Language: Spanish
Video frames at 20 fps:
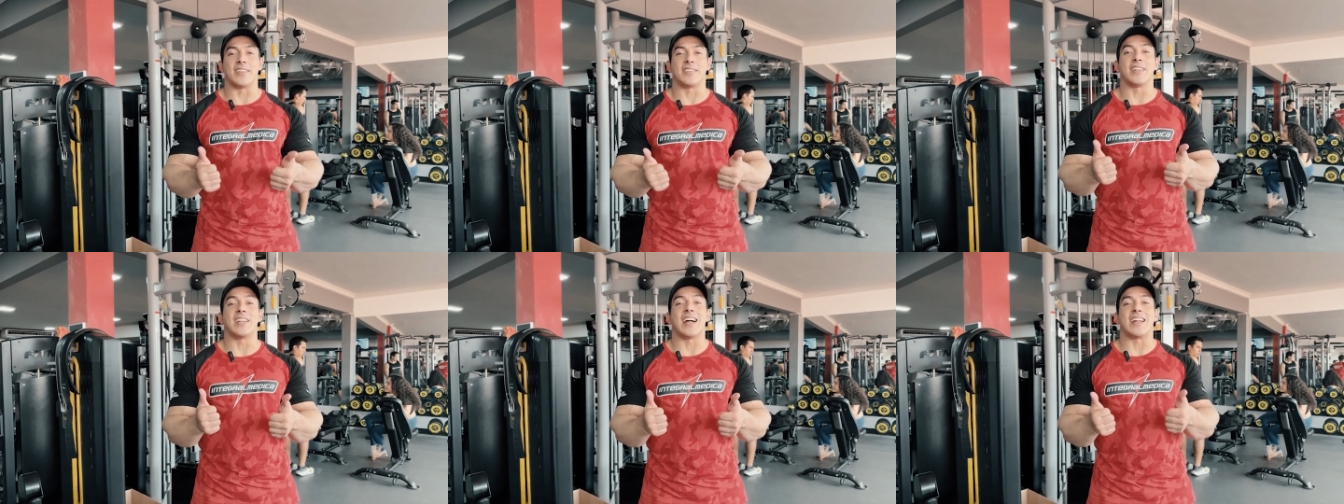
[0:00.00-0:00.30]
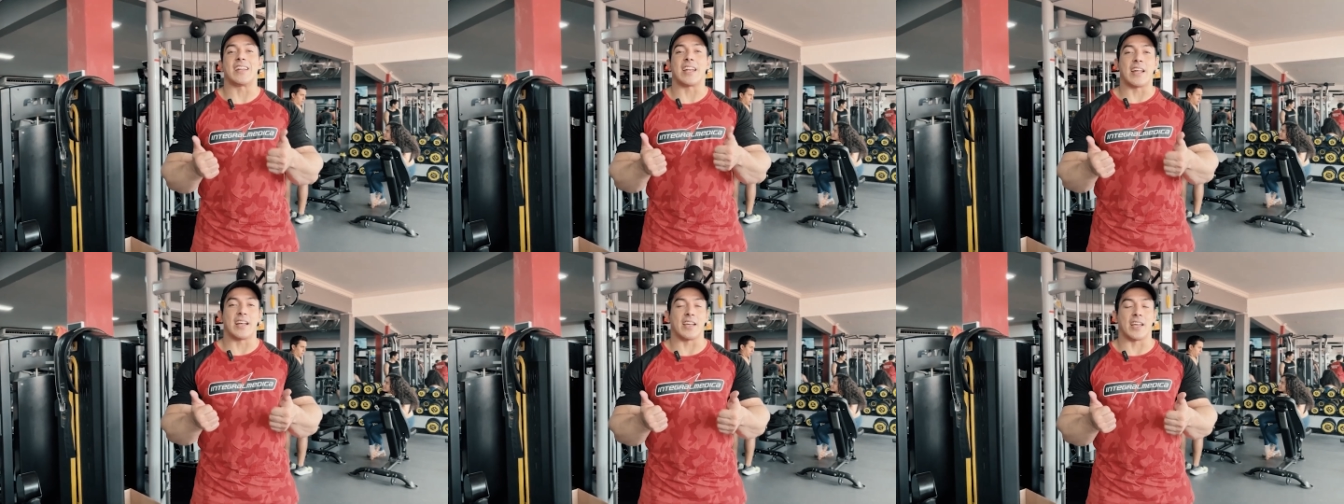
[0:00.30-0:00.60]
hacer
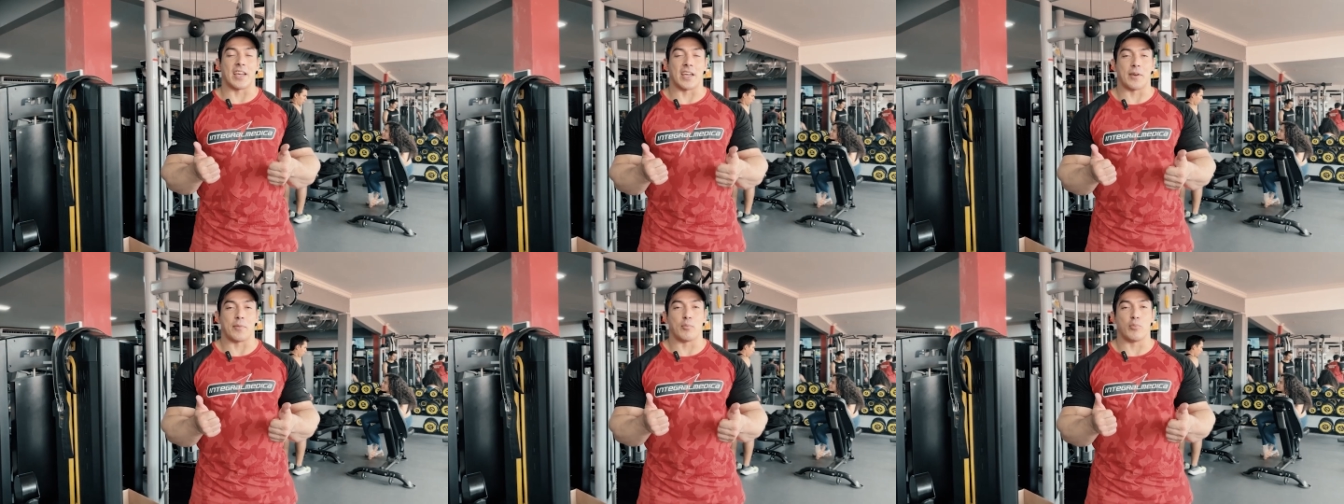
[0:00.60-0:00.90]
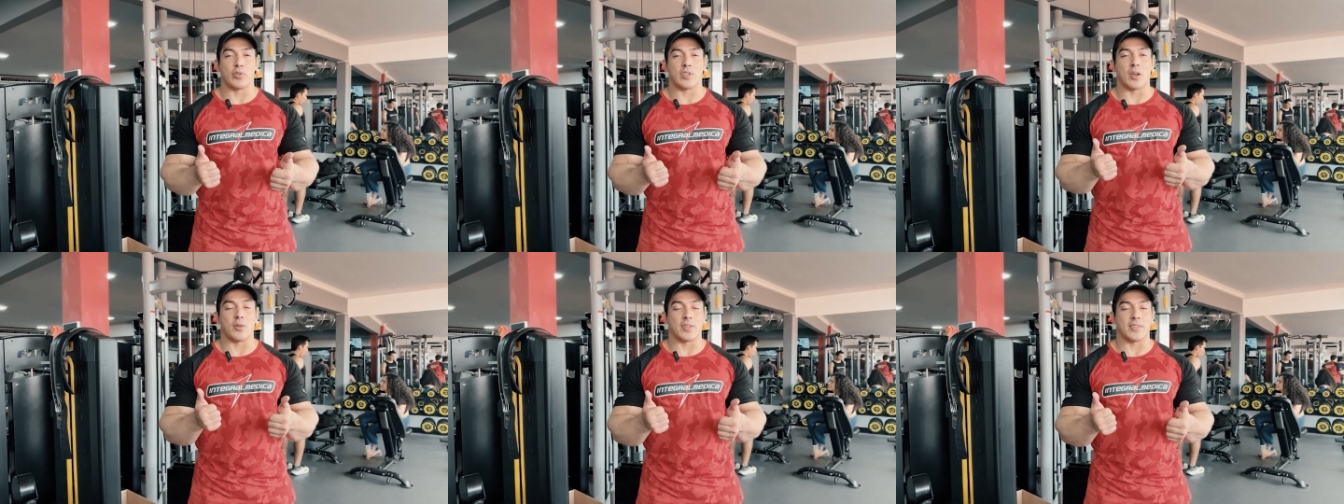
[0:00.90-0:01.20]
arranque?
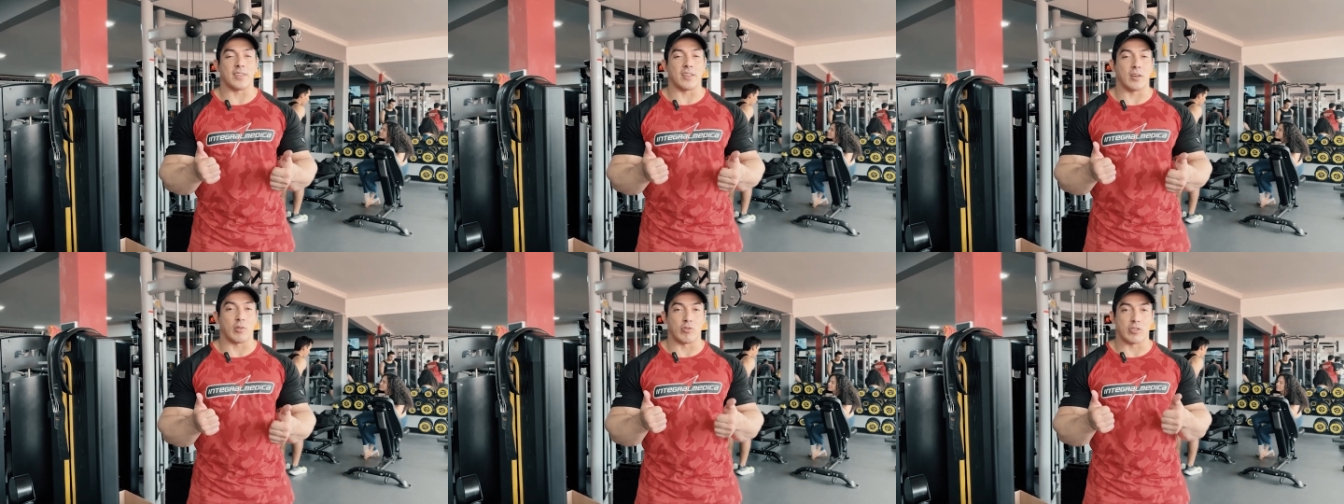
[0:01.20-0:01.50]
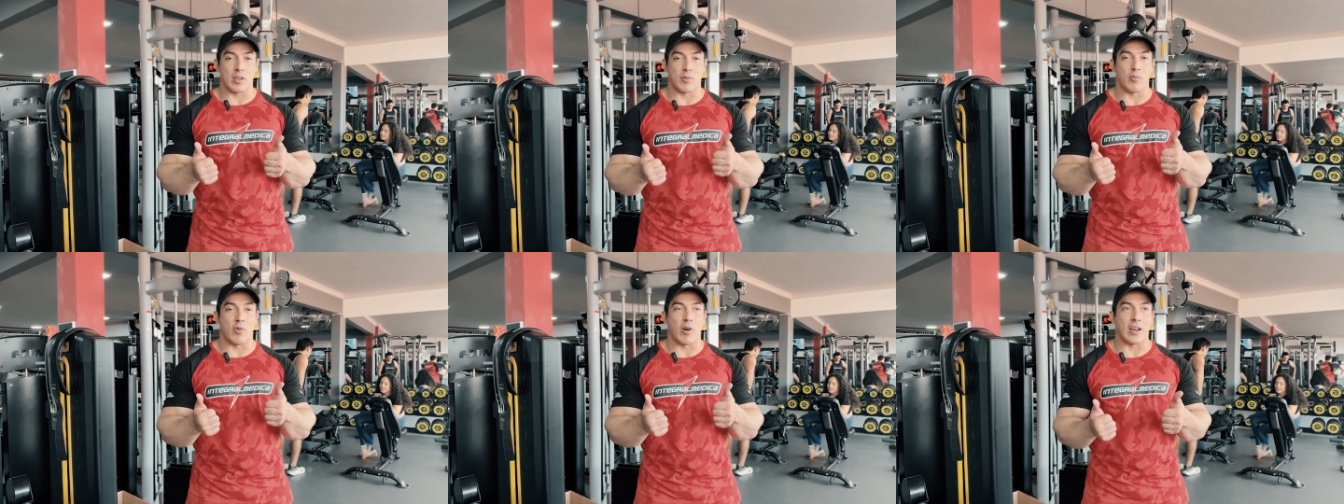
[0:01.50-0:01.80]
Muchas veces
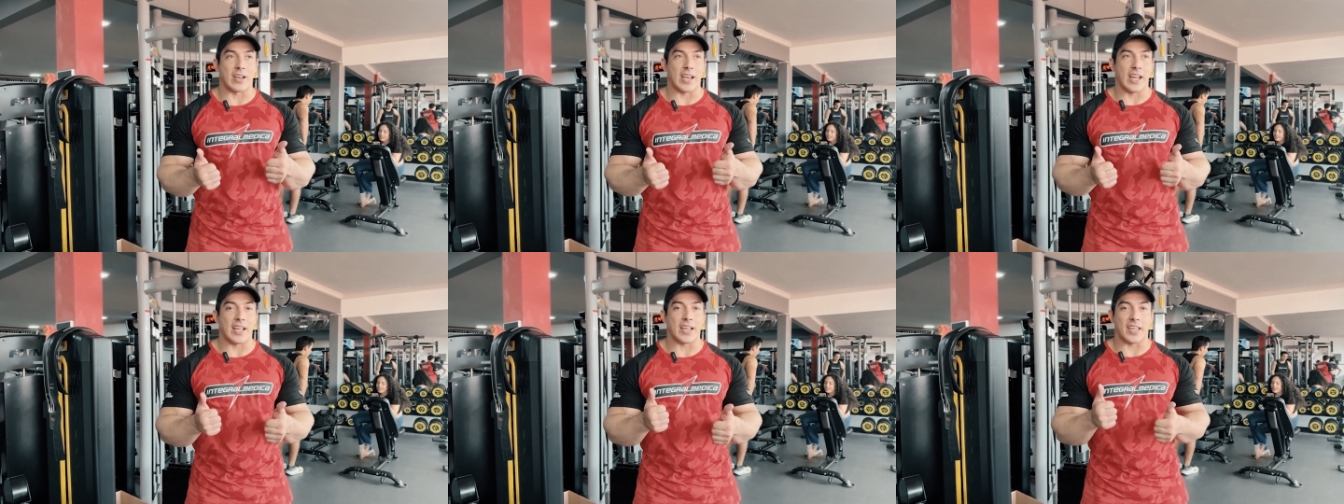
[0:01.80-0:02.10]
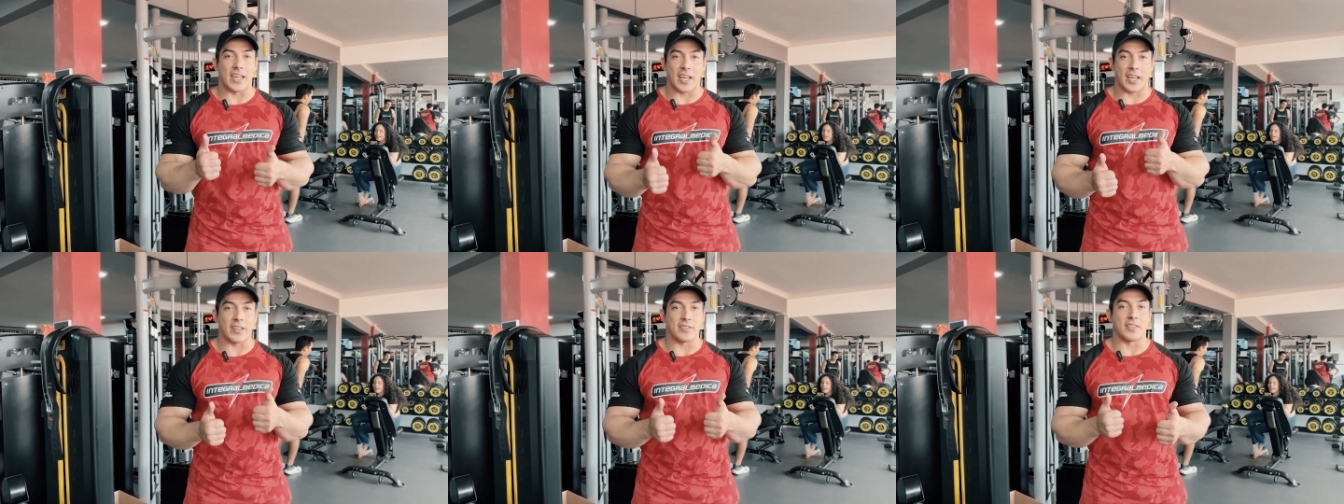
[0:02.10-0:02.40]
escuchamos
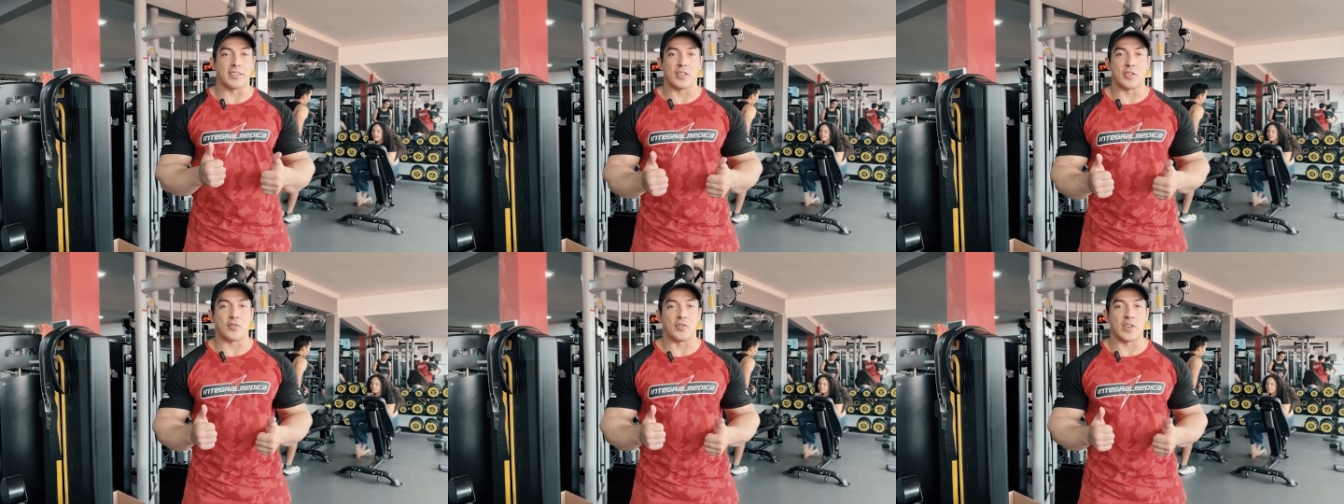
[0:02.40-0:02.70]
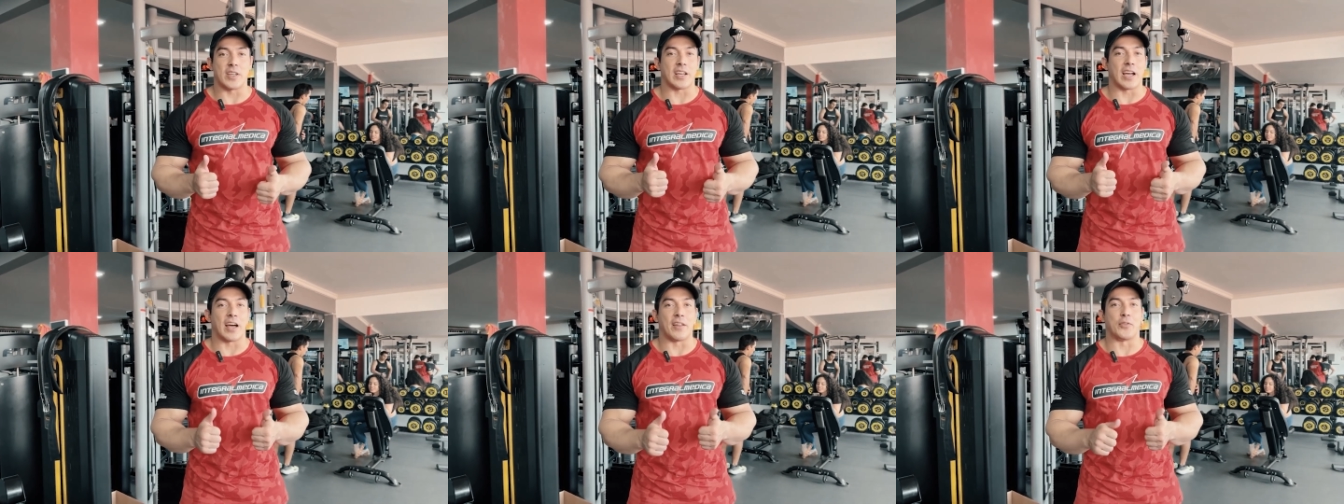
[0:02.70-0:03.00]
arranque, ¿qué
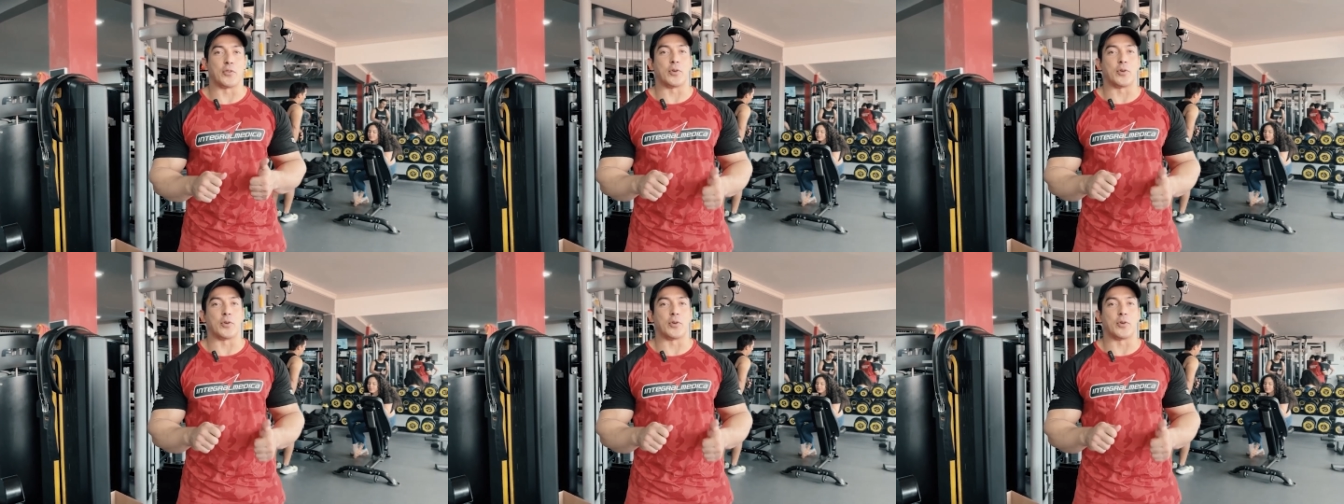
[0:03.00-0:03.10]
significa?